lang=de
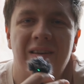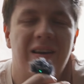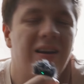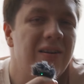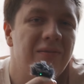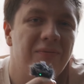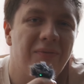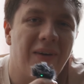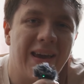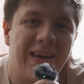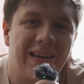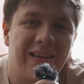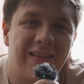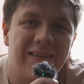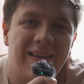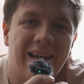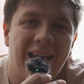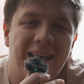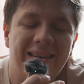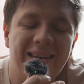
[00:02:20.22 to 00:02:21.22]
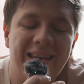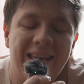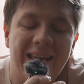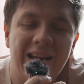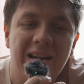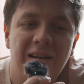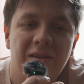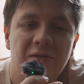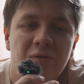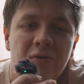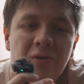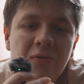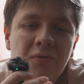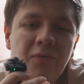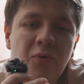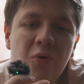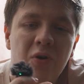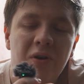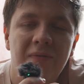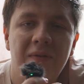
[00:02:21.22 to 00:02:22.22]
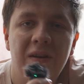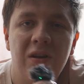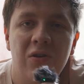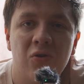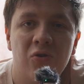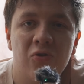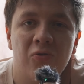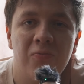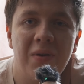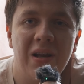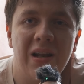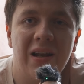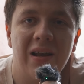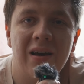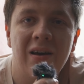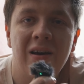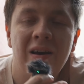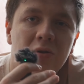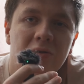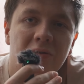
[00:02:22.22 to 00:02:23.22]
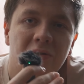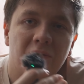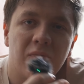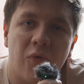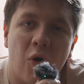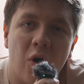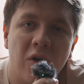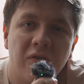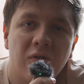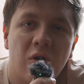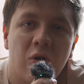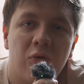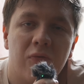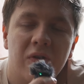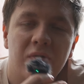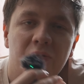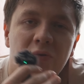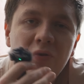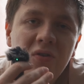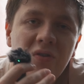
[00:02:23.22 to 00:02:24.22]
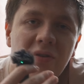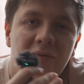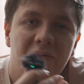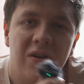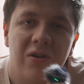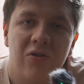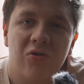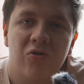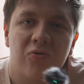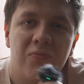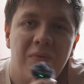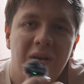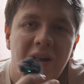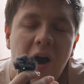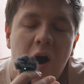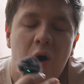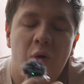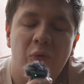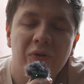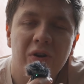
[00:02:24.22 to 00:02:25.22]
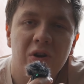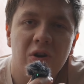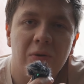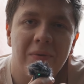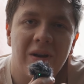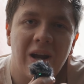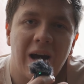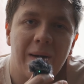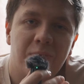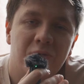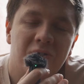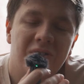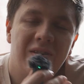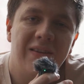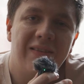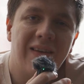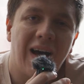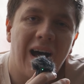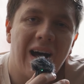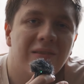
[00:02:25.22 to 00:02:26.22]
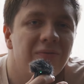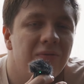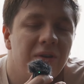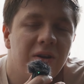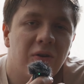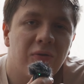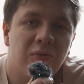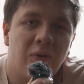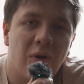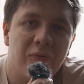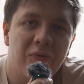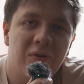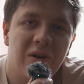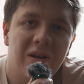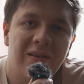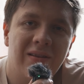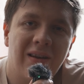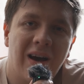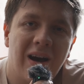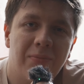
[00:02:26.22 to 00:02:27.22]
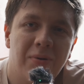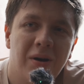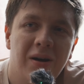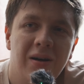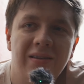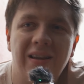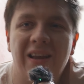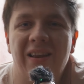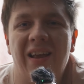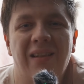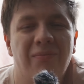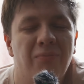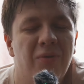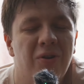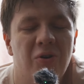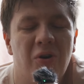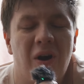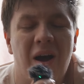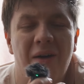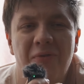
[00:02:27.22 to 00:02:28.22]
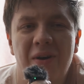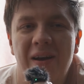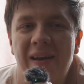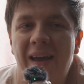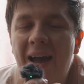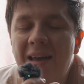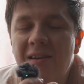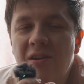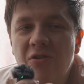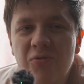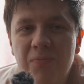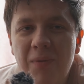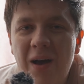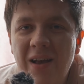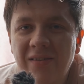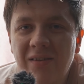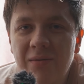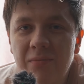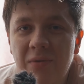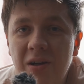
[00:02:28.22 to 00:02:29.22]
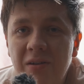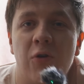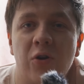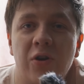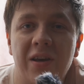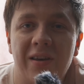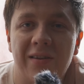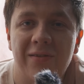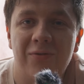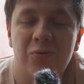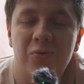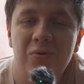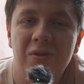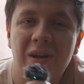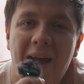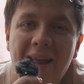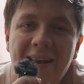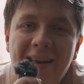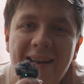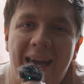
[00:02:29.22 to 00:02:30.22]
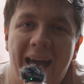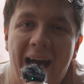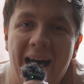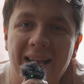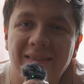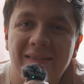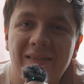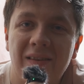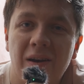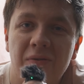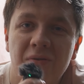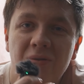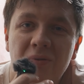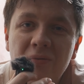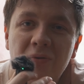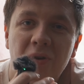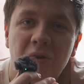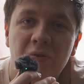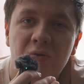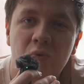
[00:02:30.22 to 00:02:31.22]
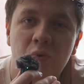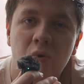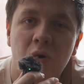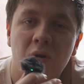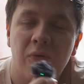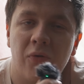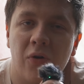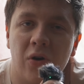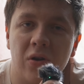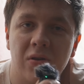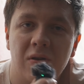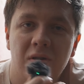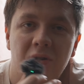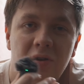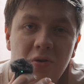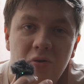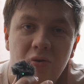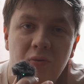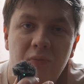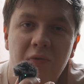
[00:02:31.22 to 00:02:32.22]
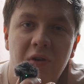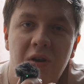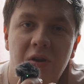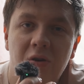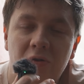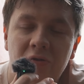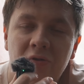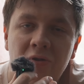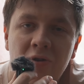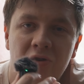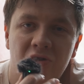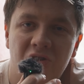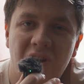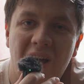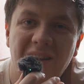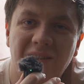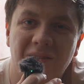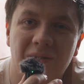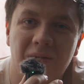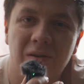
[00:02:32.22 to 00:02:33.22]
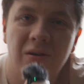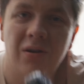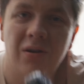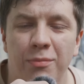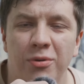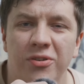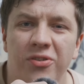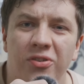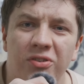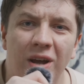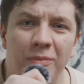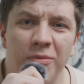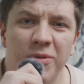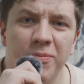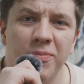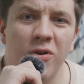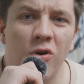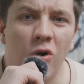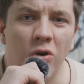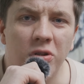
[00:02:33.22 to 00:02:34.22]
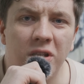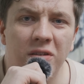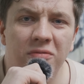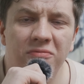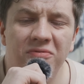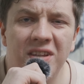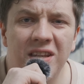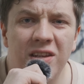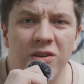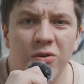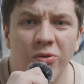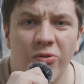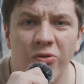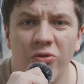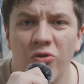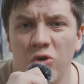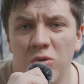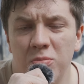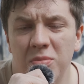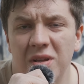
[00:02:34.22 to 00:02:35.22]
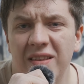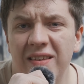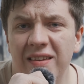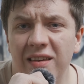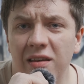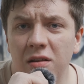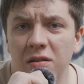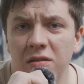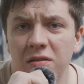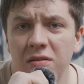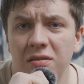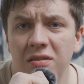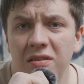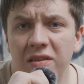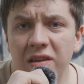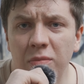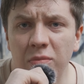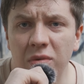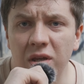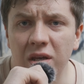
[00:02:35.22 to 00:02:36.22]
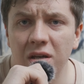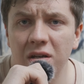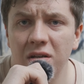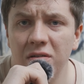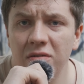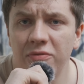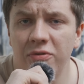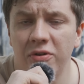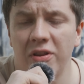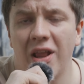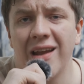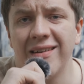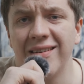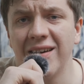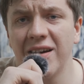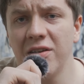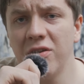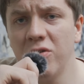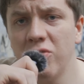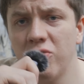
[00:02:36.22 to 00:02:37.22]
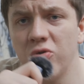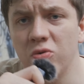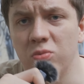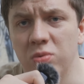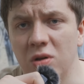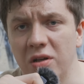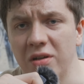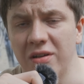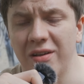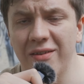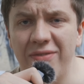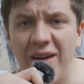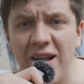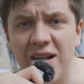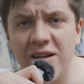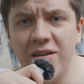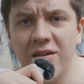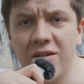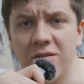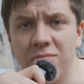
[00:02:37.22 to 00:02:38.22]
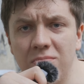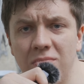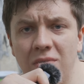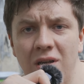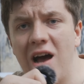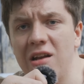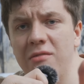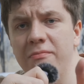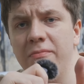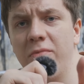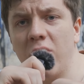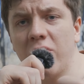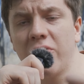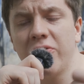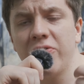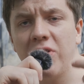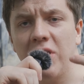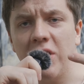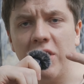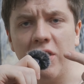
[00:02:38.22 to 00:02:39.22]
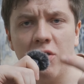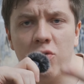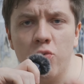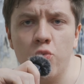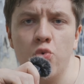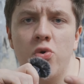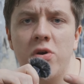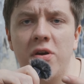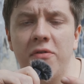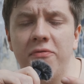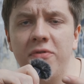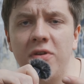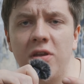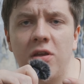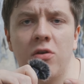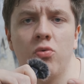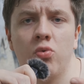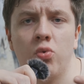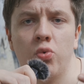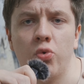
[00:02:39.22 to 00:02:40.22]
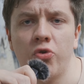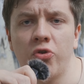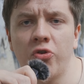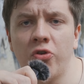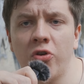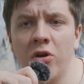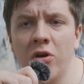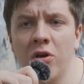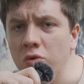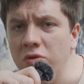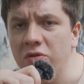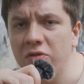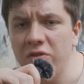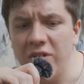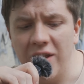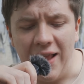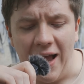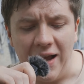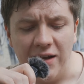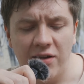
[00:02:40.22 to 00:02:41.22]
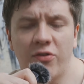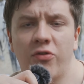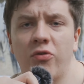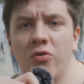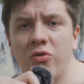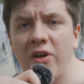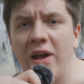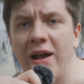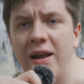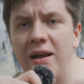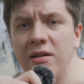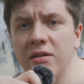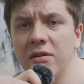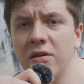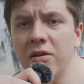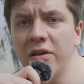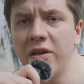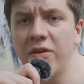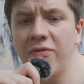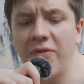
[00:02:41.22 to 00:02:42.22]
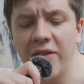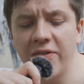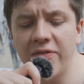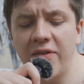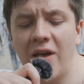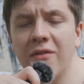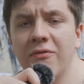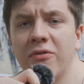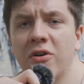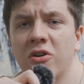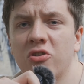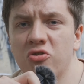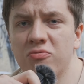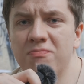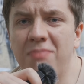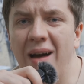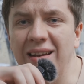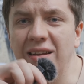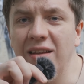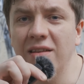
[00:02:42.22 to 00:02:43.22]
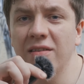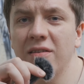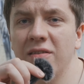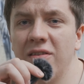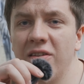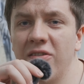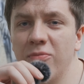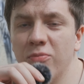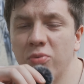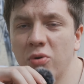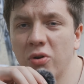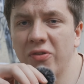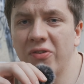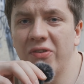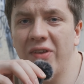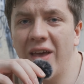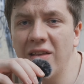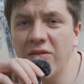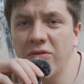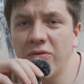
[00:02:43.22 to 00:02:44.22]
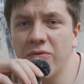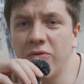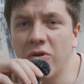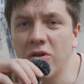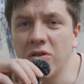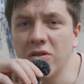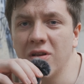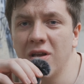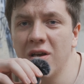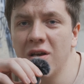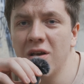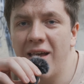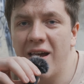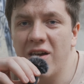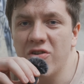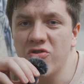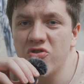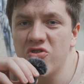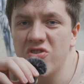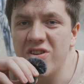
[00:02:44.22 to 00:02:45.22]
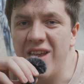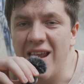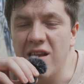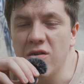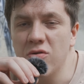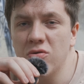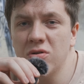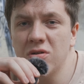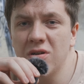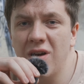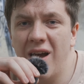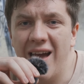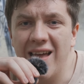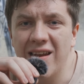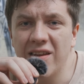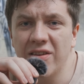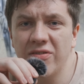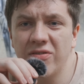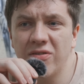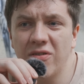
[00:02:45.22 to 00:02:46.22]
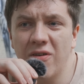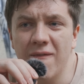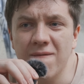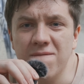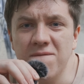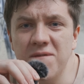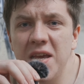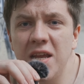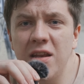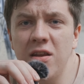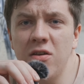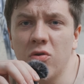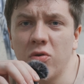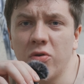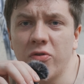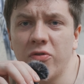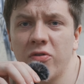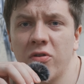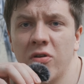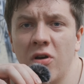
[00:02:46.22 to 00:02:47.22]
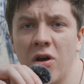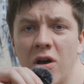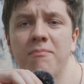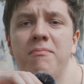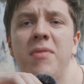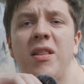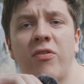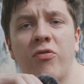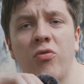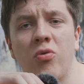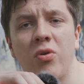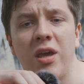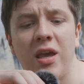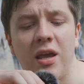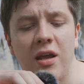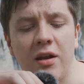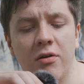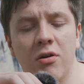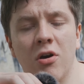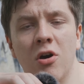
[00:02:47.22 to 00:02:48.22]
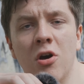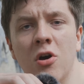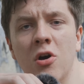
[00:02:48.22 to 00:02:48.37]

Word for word: irgendwelchen Kanälen, wo ich Videospiele und Voice-Overs für diese Videospiele aufgenommen habe und diese Art Videos veröffentlicht habe, das hat mir doch einfach keinen Spaß gemacht, wollte ich nun einen ernsthaften Versuch von YouTube-Videos starten. habe also damit begonnen, Videos zu imitieren, die mir von anderen YouTubern gefallen haben. Unboxing, Reviews und Gedanken zu teilen. Ich fand es einfach einfach spannend, diesen Prozess von der Erstellung eines Videos mitzugehen.